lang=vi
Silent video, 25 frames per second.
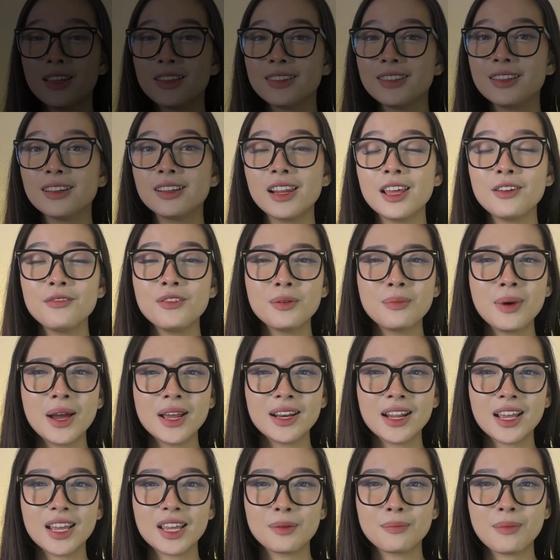Nhưng level ba
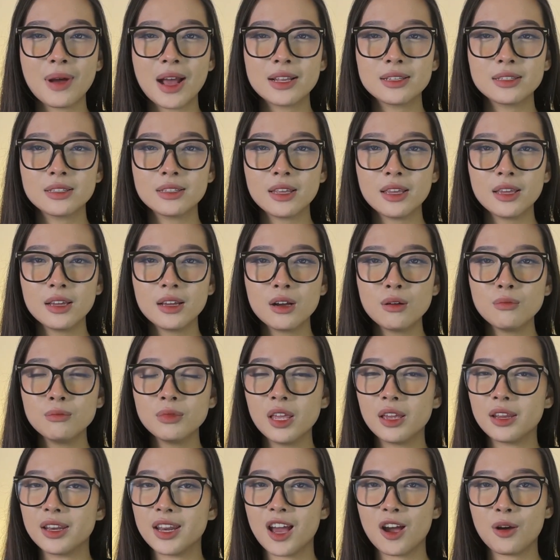này bạn sẽ không
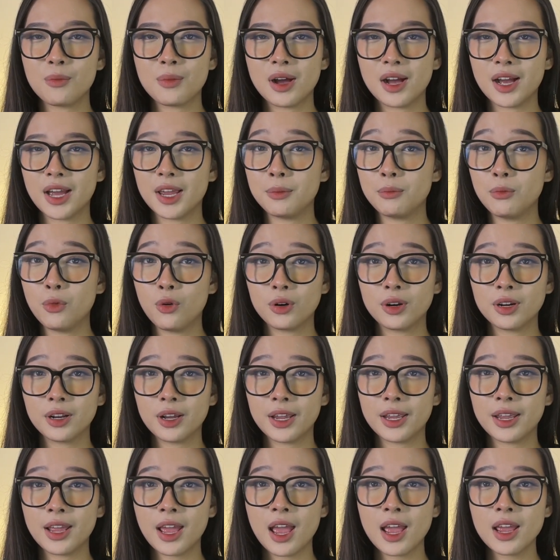thể nào mà ngày một,
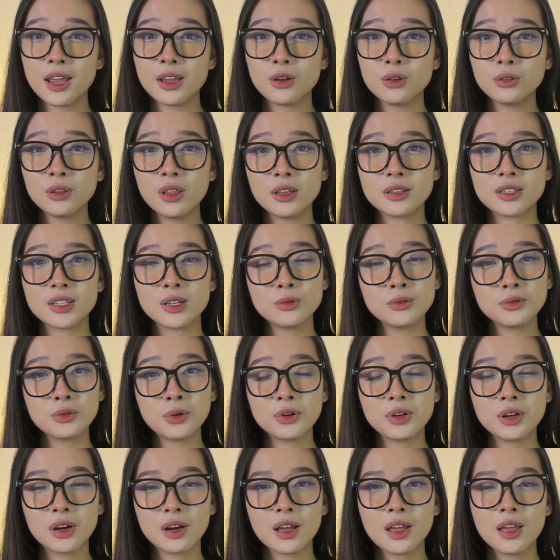ngày hai có thể trau dồi
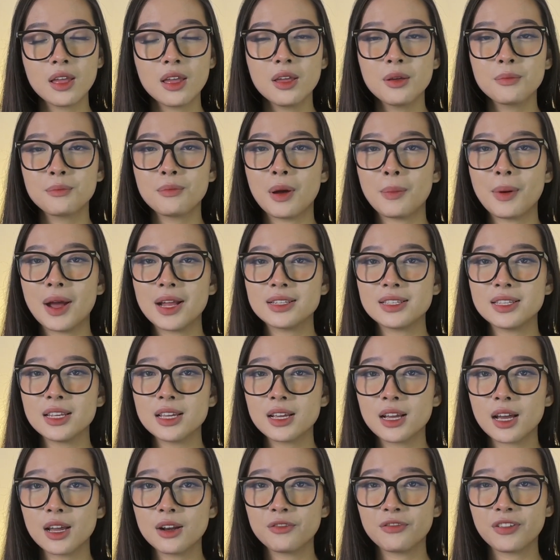được, mà bạn sẽ
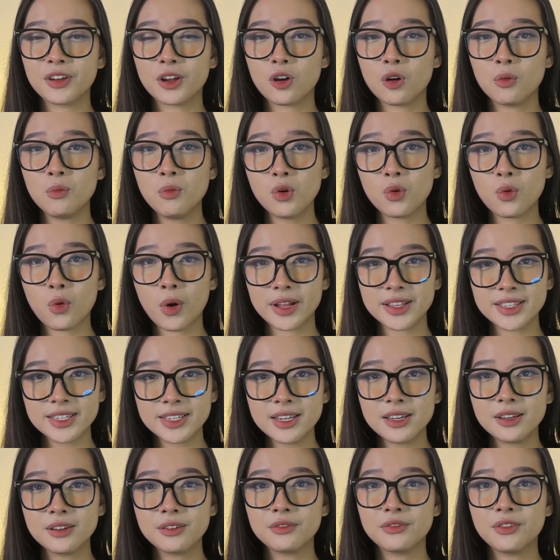cần phải có một quá
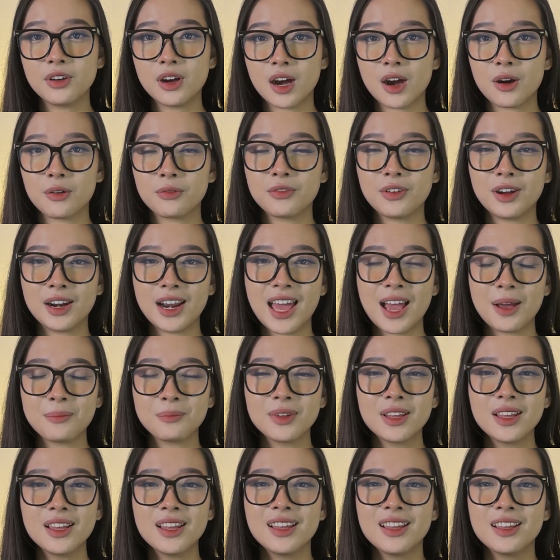trình vừa học vừa làm.
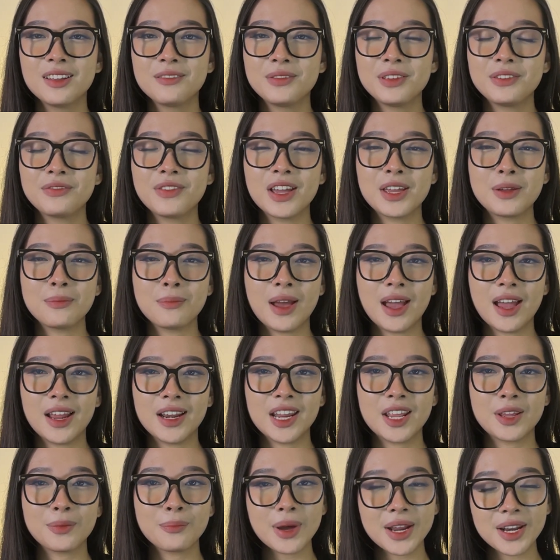Vì vậy mà
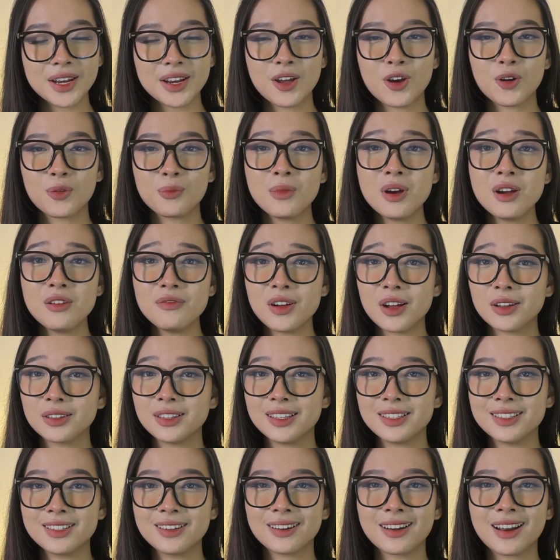để bắt đầu bước vào
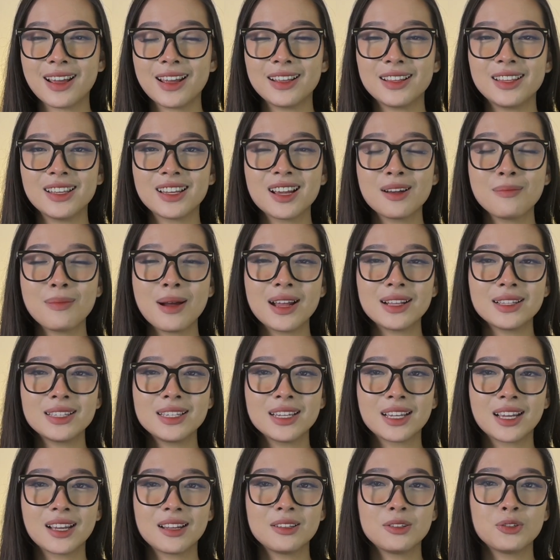thị trường này thì các bạn
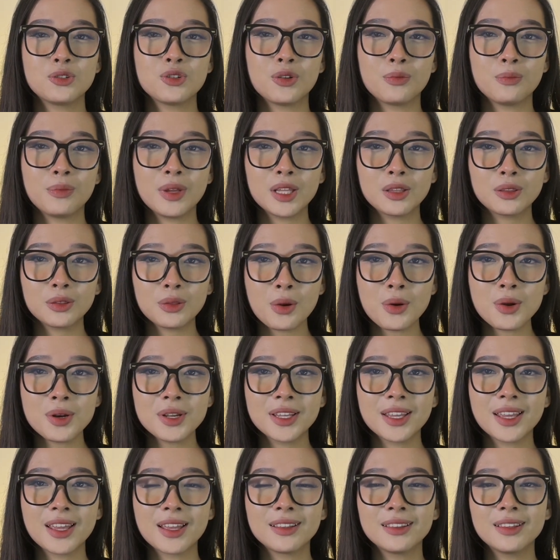chỉ cần chuẩn bị tốt
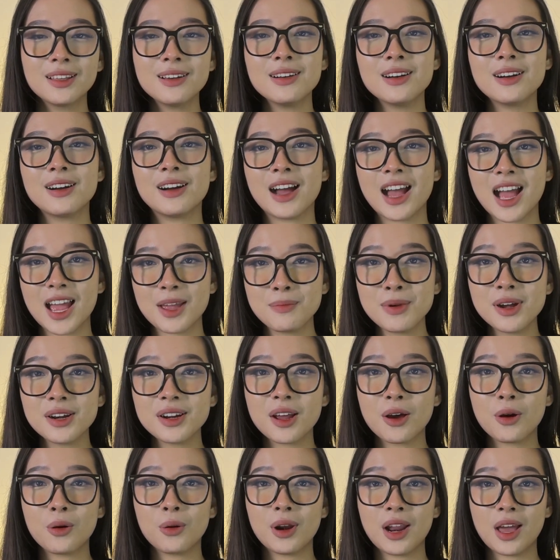kiến thức ở hai mức
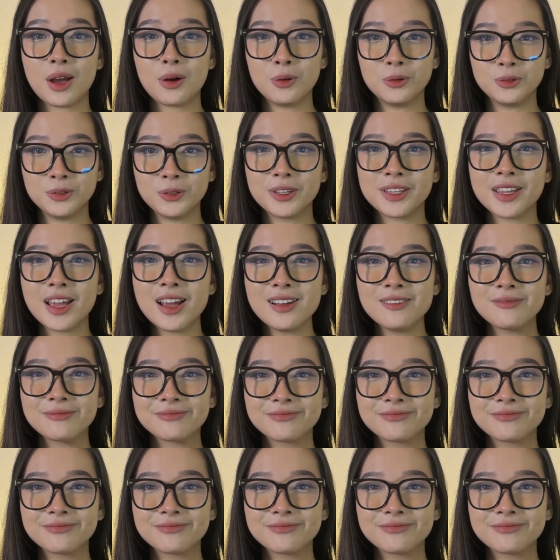đầu là ổn rồi nhé.